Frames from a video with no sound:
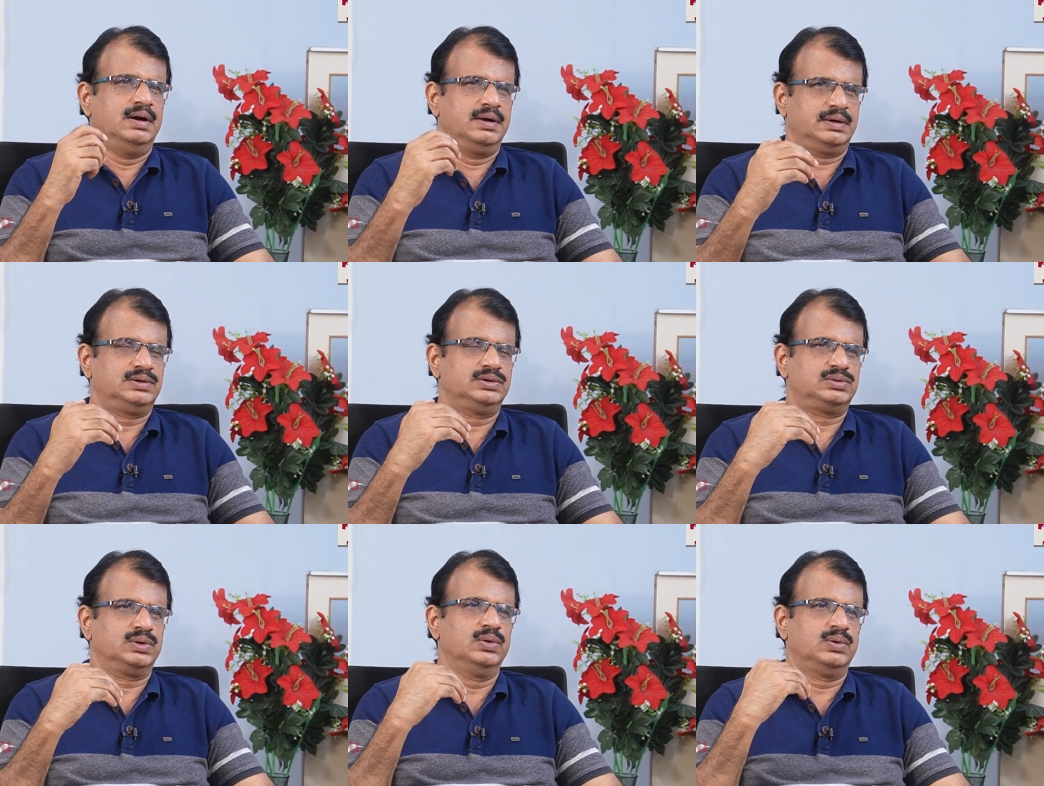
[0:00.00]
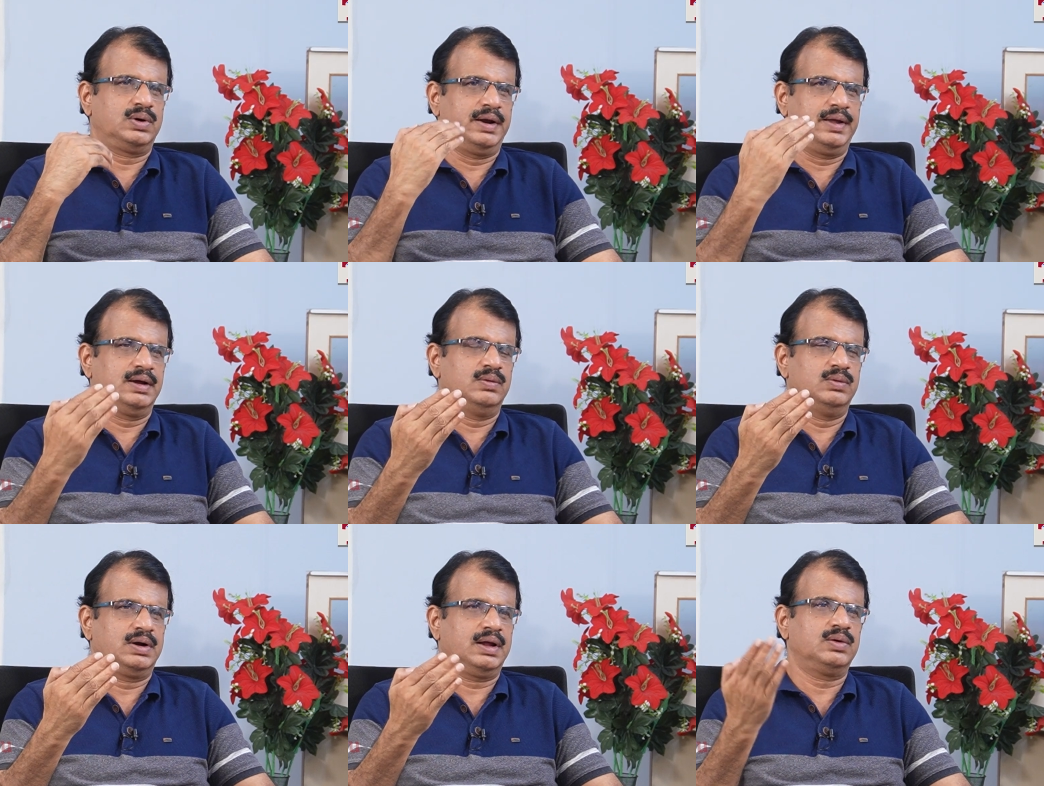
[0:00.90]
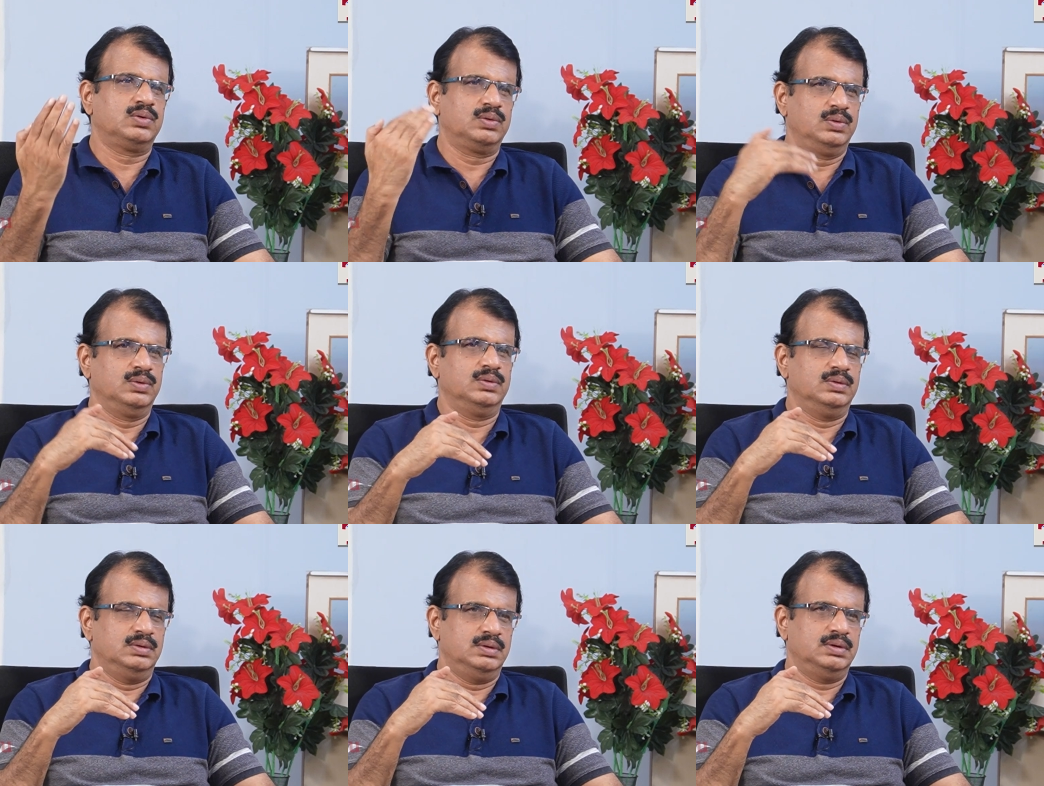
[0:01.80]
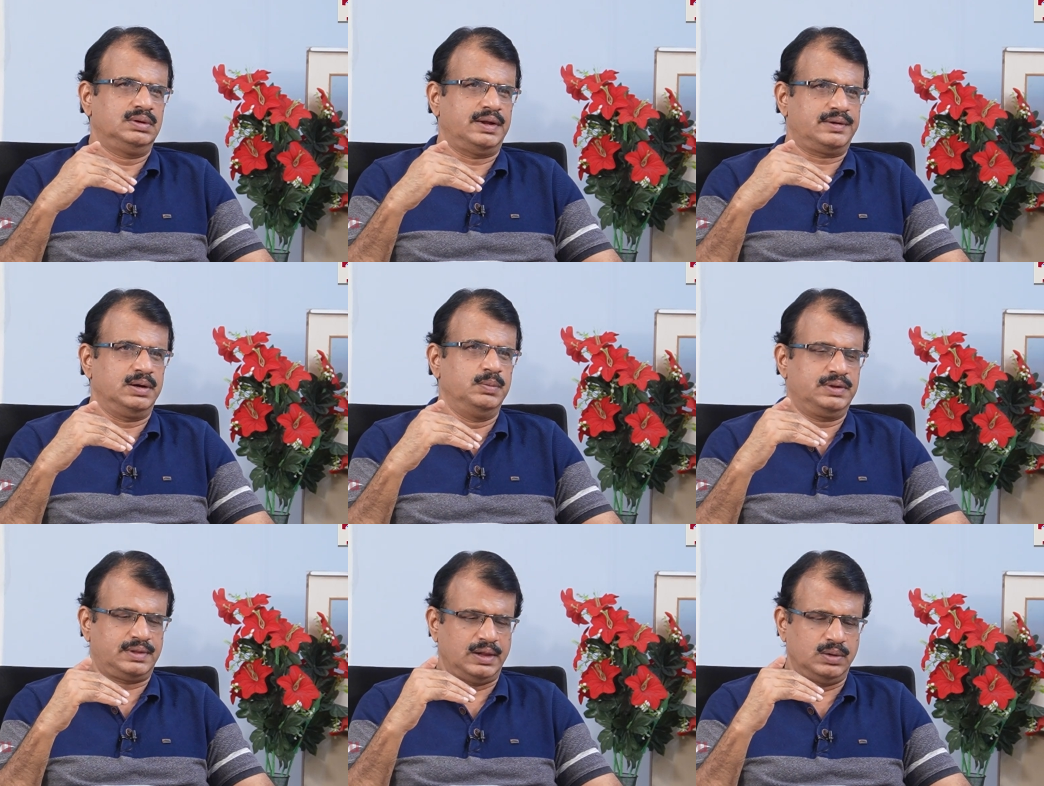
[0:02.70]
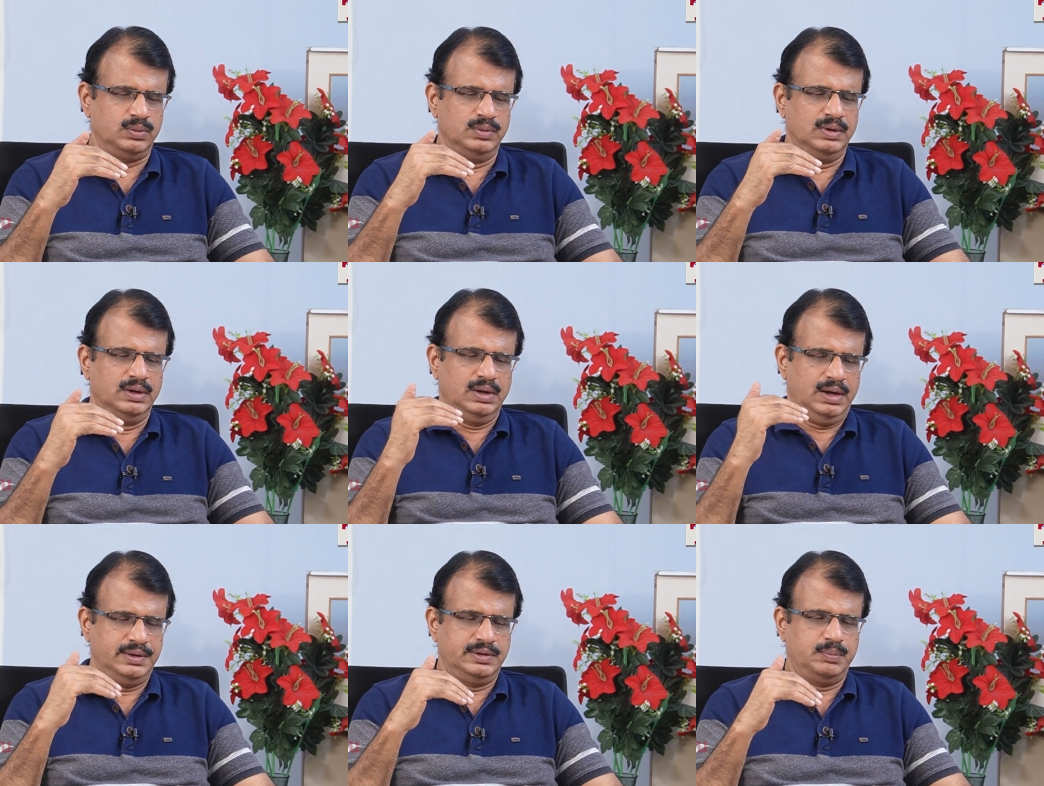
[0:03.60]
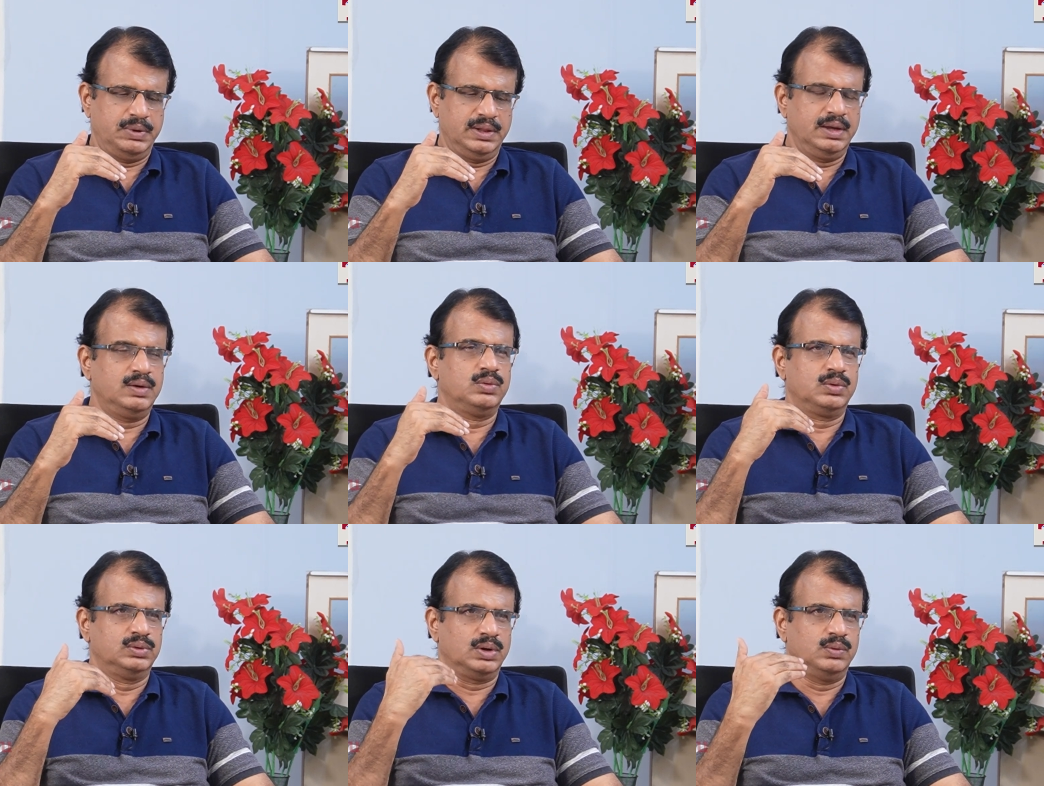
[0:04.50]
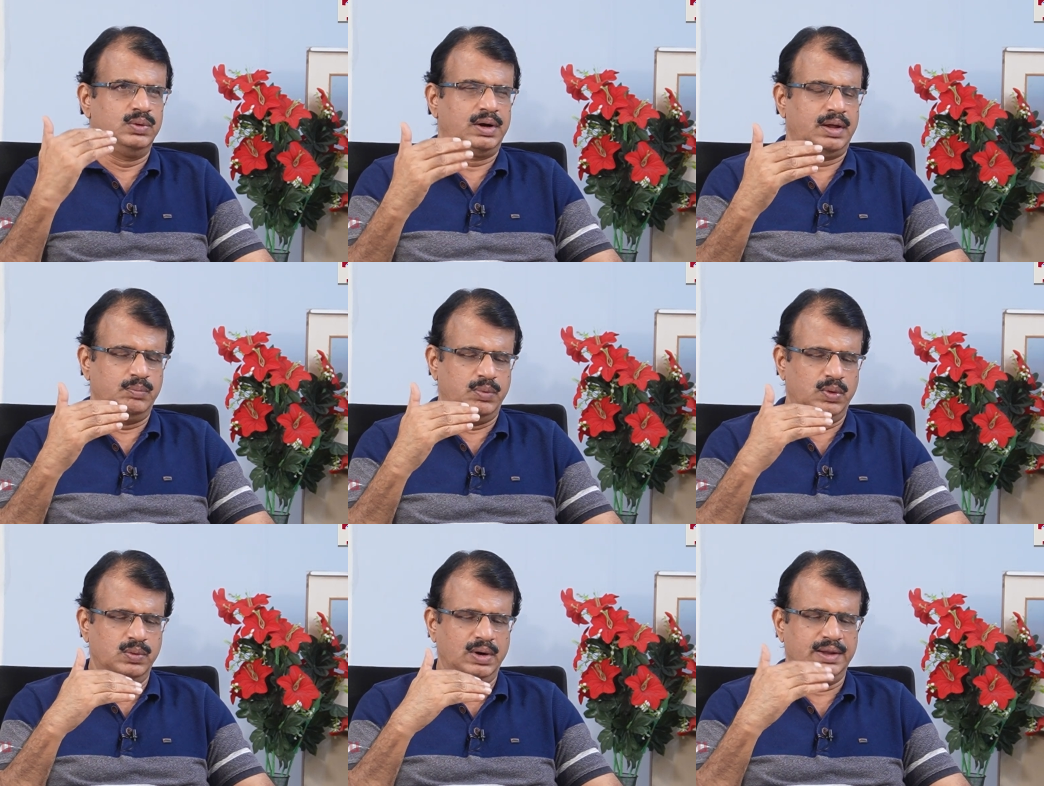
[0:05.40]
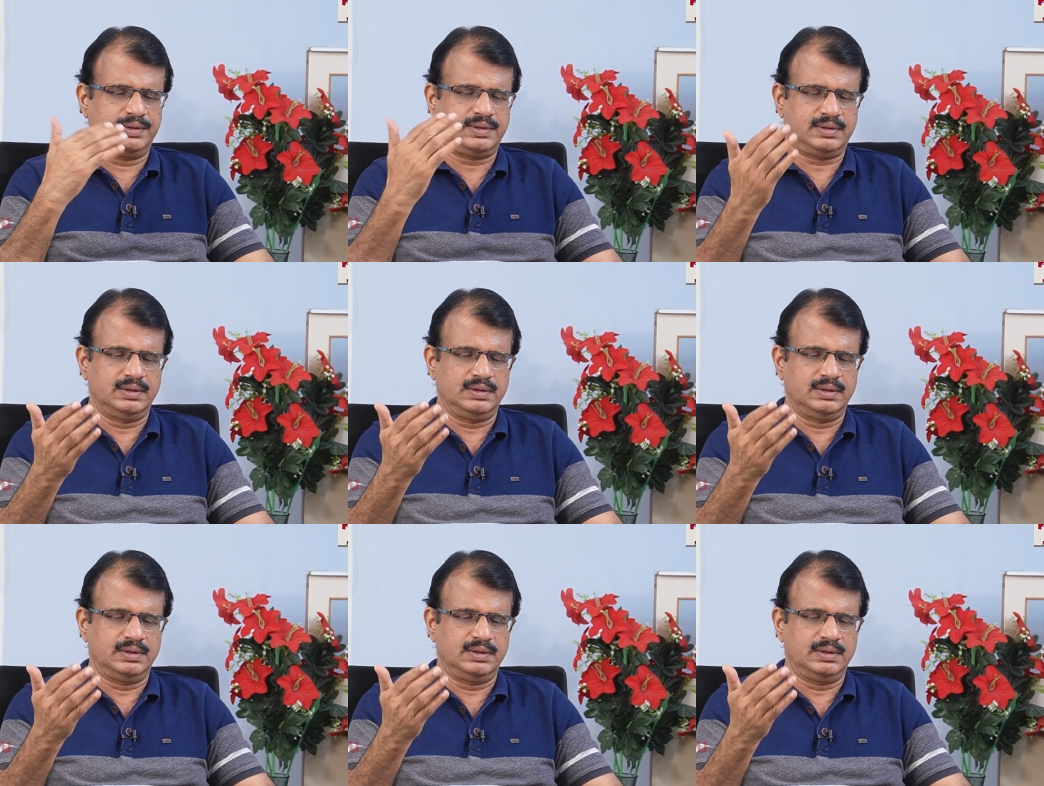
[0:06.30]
అంటే శిష్యులు రెడీగా ఉంటే గురువులు దర్శనమిస్తారు అని చెప్పింది గురువుతో ఉంటే బౌండ్లెస్